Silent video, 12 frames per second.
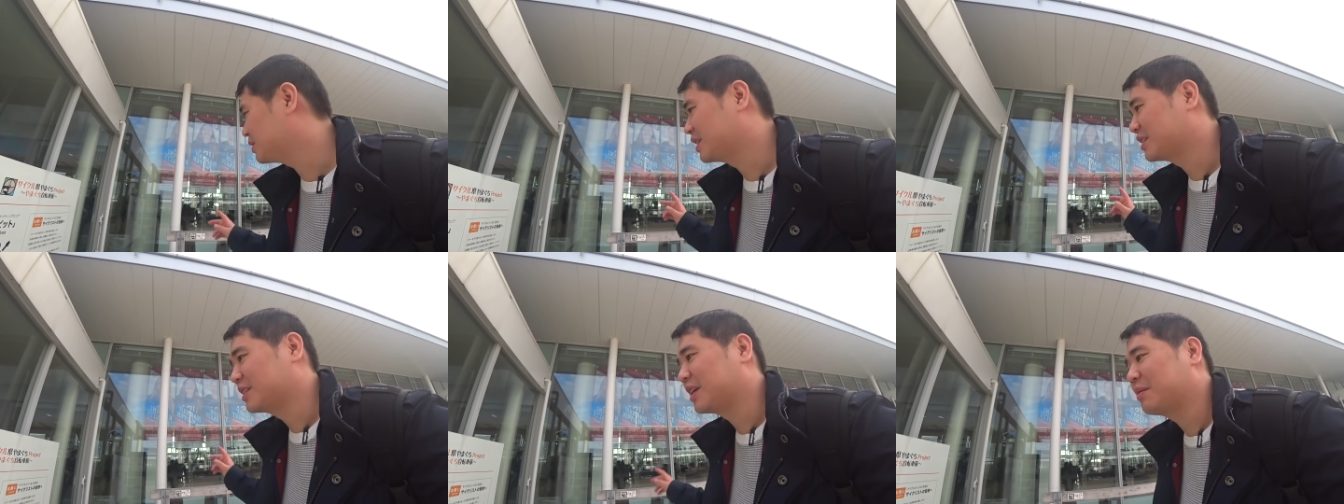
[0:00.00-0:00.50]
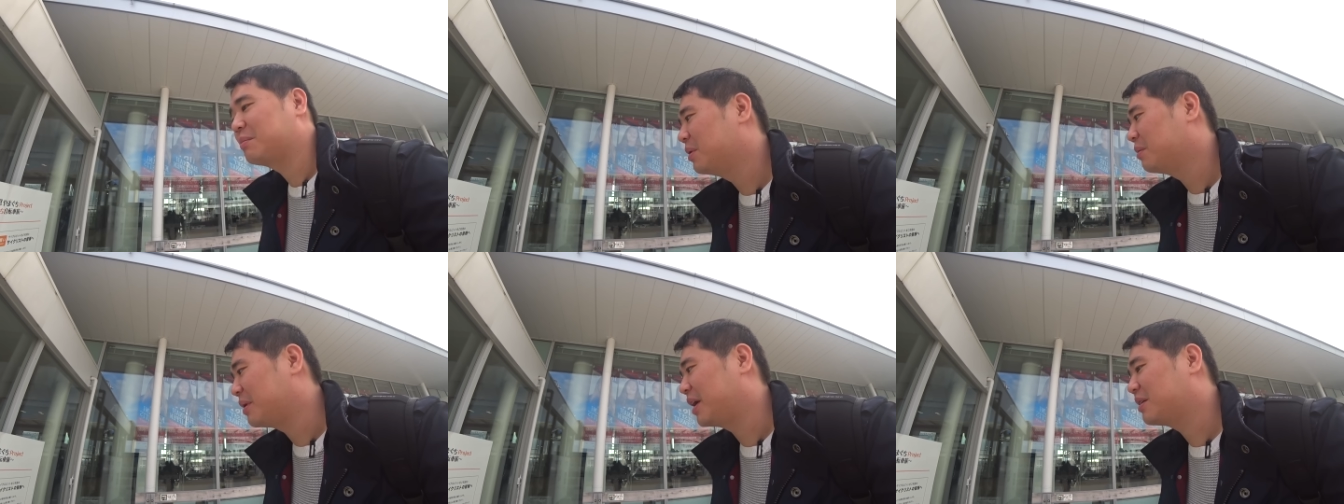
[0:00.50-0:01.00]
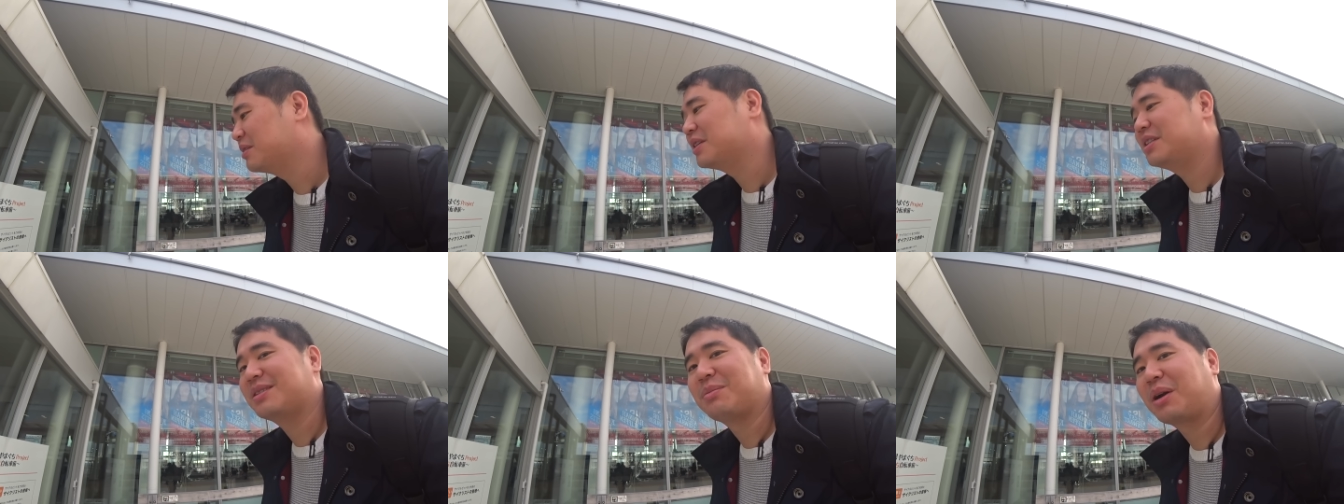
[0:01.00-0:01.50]
にですね米軍
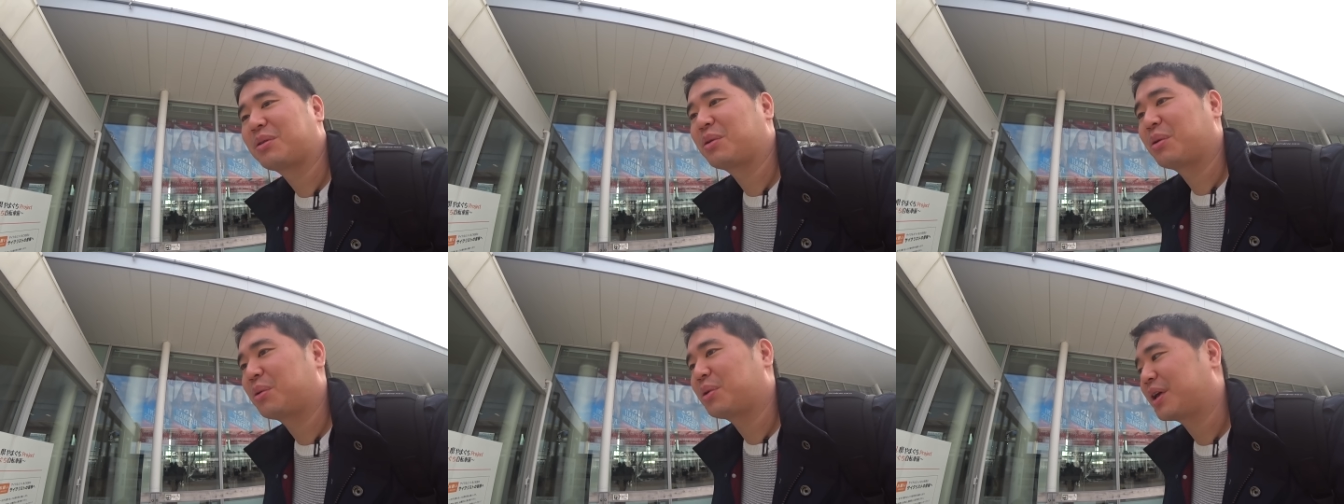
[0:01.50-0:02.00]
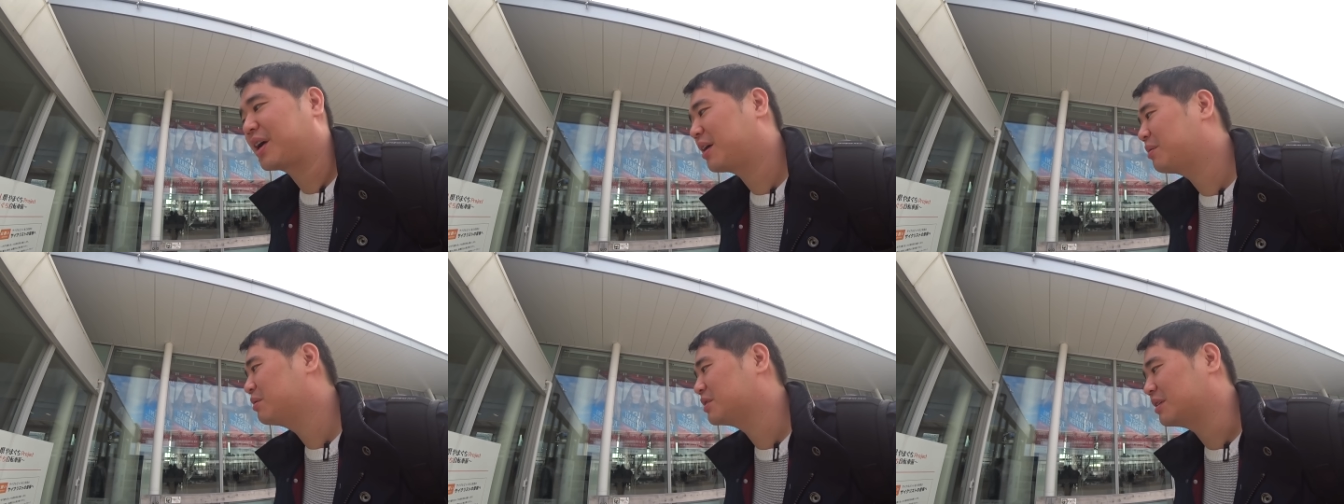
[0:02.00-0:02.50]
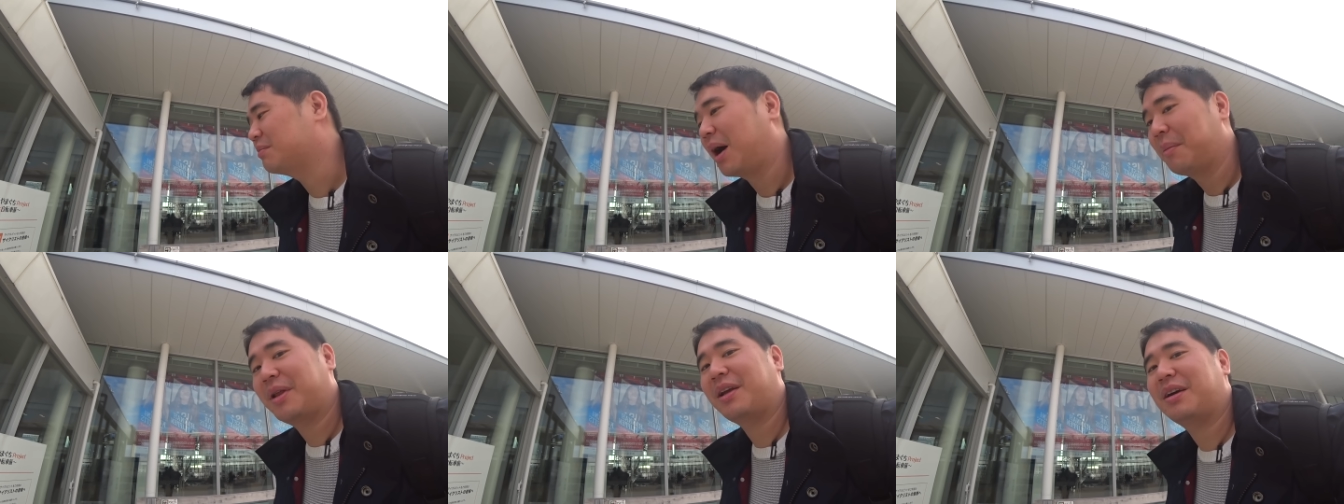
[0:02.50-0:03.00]
基地もあるということで外国人、ま
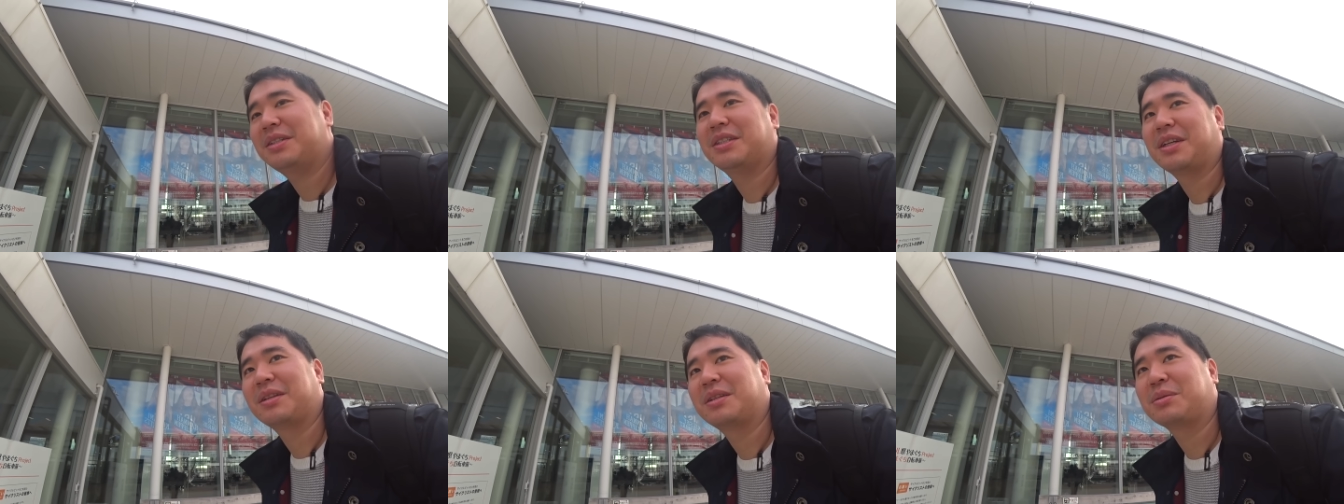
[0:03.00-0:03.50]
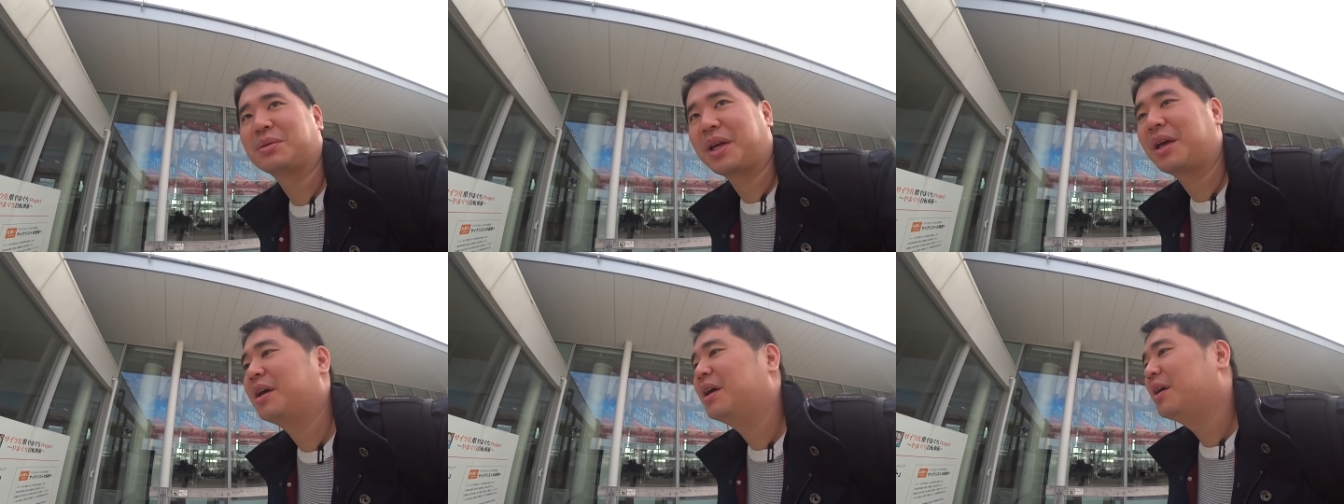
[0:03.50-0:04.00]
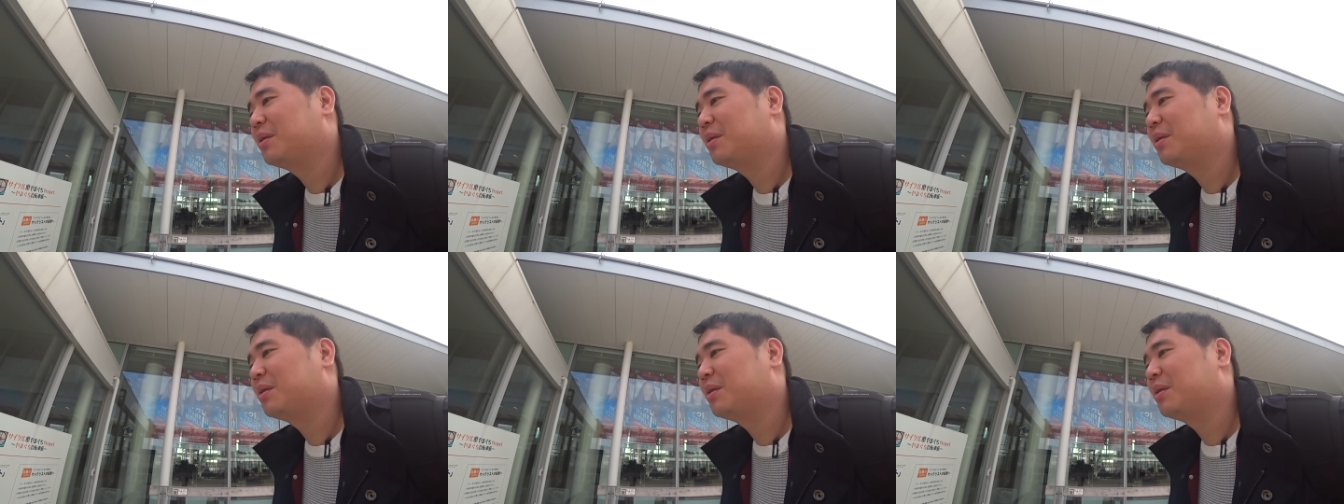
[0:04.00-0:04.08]
あ、アメリカ人なんでしょうね